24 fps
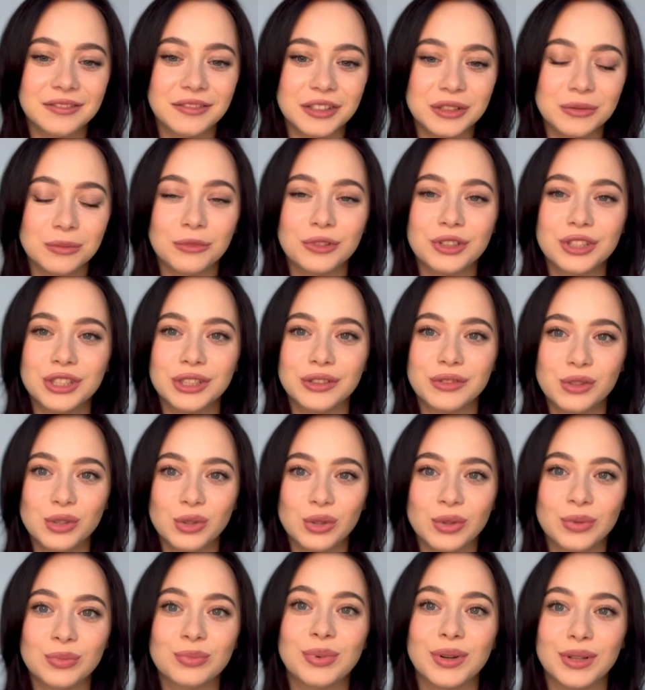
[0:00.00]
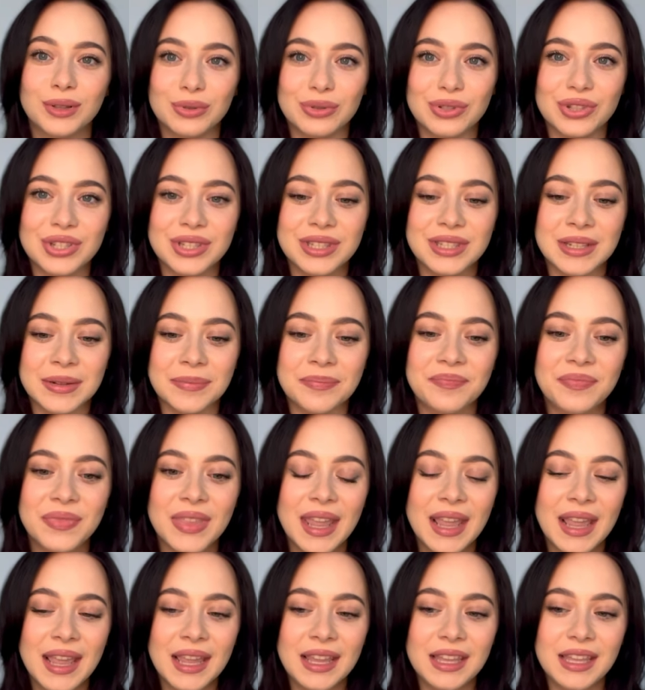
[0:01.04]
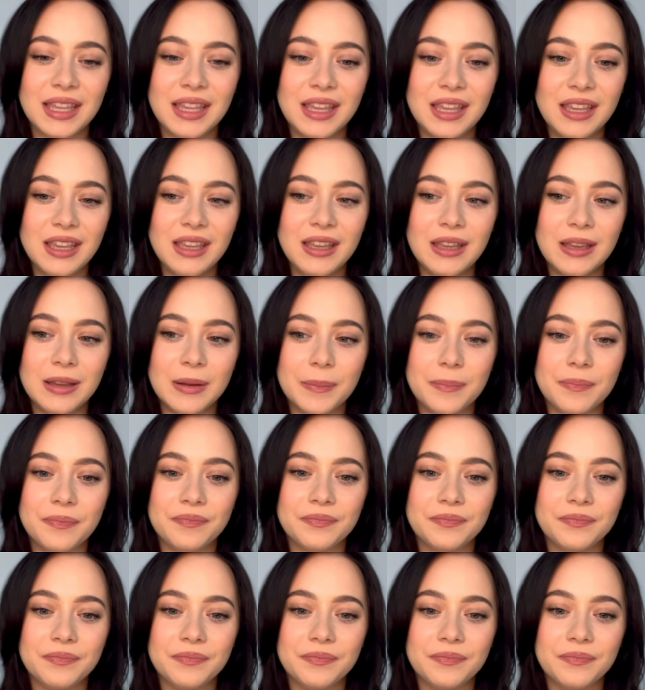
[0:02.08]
возможно, все получится. И